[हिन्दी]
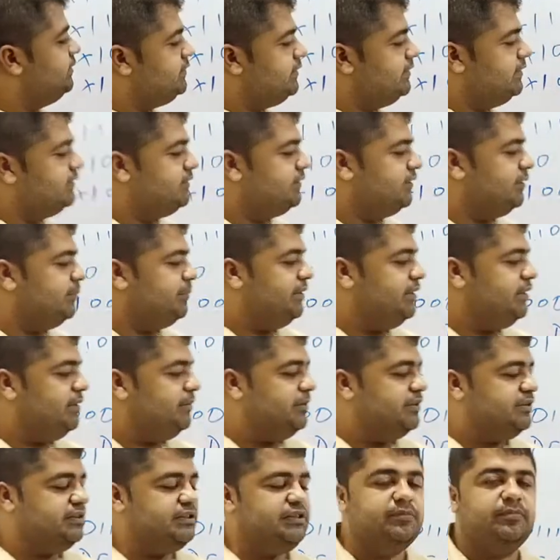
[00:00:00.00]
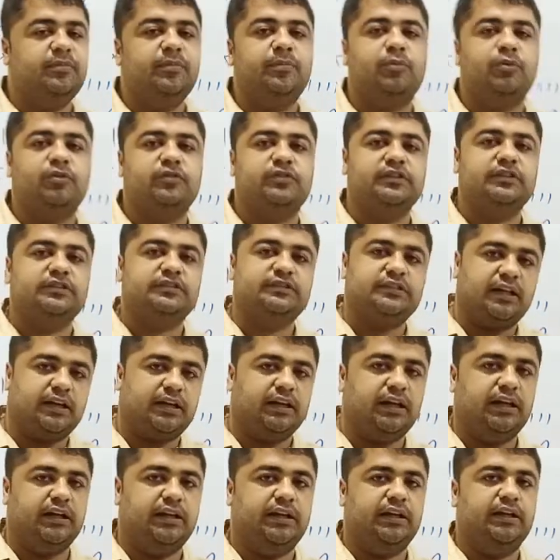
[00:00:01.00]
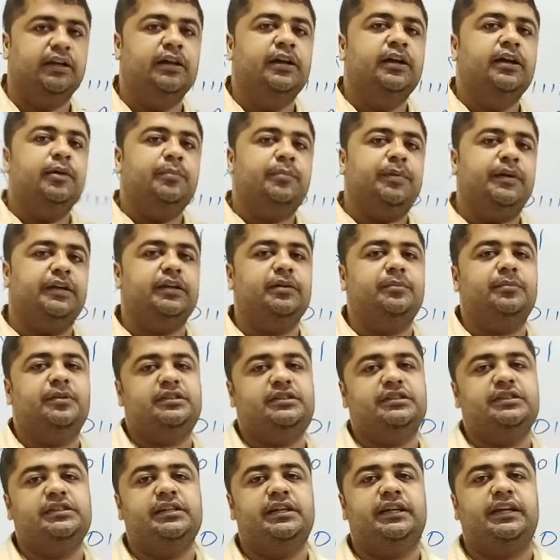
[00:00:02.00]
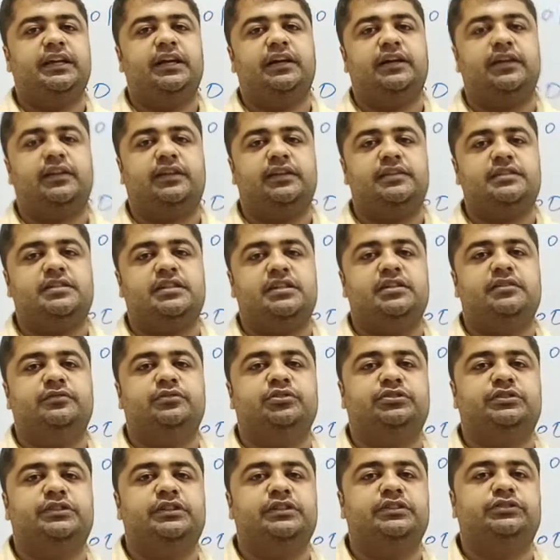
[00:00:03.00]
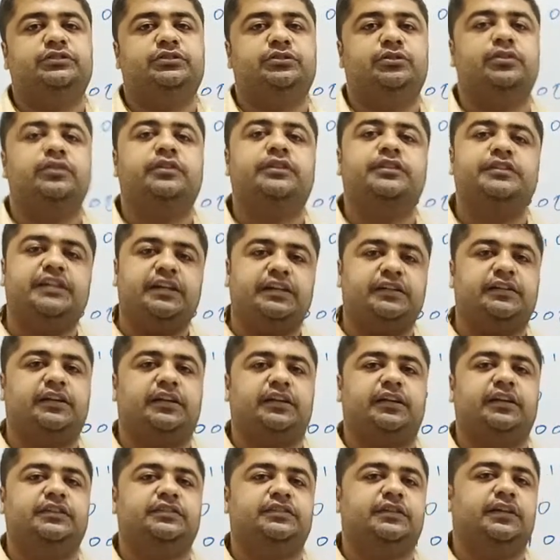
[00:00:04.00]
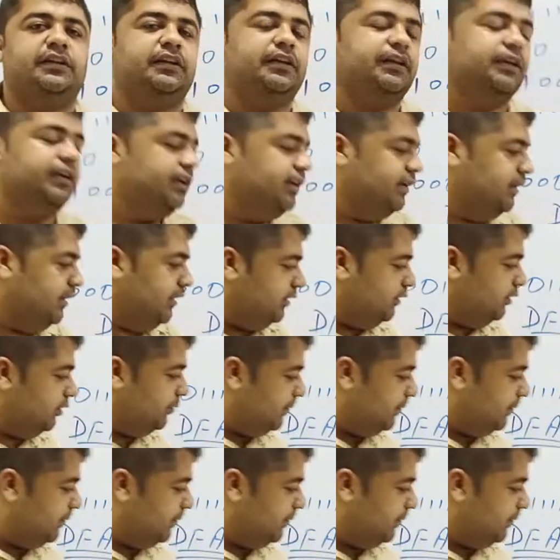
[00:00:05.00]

स्ट्रिंग्स हमें ये मशीन पे प्रोसेस करना है पर ये मशीन ने क्या करना चाहिए वो स्ट्रिंग्स को रिजेक्ट करना चाहिए तो